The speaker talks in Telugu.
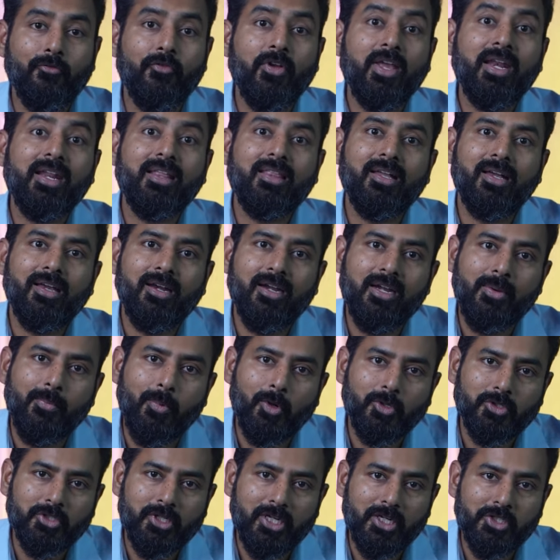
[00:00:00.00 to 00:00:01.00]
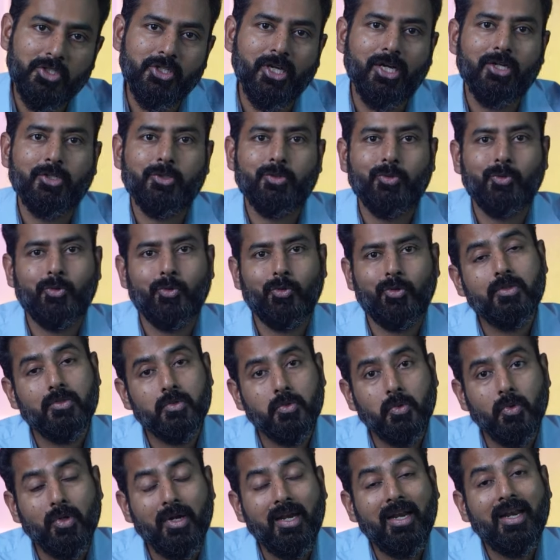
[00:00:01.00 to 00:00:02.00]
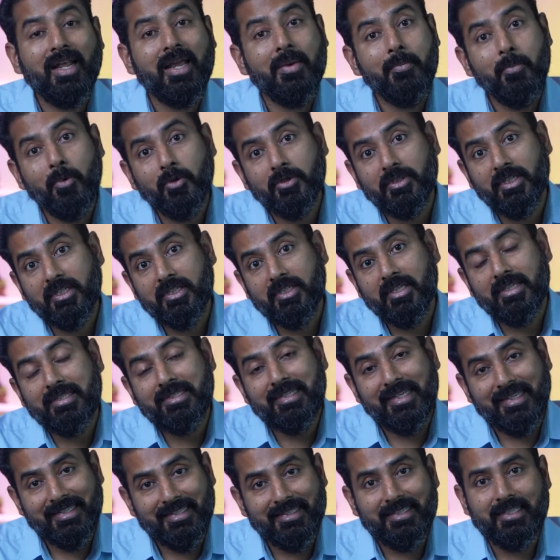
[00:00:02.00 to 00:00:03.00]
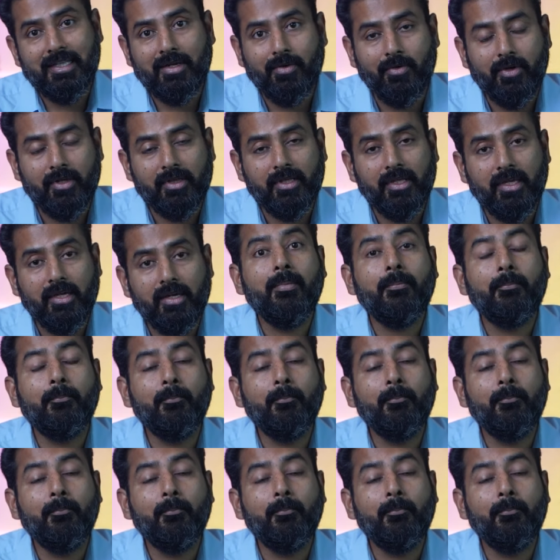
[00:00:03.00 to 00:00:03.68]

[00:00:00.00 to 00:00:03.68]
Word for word: వేరే దగ్గర డిపాజిట్ అయ్యే ఛాన్స్ ఉంటుంది సో లైపోసెక్షన్ చేసిన తర్వాత